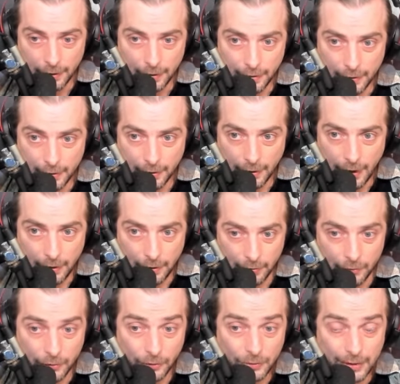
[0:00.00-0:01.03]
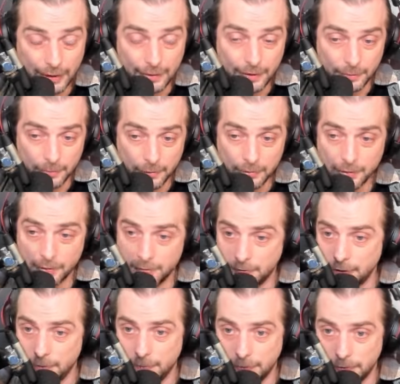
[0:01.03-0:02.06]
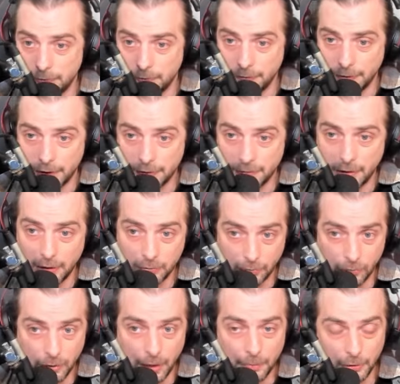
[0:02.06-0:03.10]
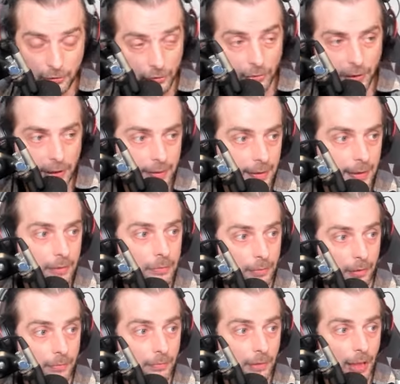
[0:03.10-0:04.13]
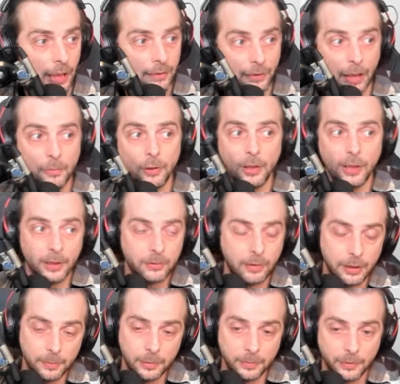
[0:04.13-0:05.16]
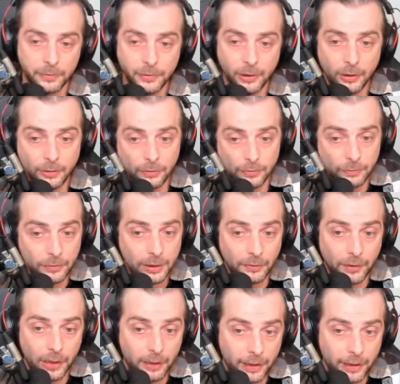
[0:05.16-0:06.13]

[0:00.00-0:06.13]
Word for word: Euh, alors, dans certains modes, on va aller voir. Donc la mode story, c'est sûr. Elle est vraiment incroyablement forte. Vous savez à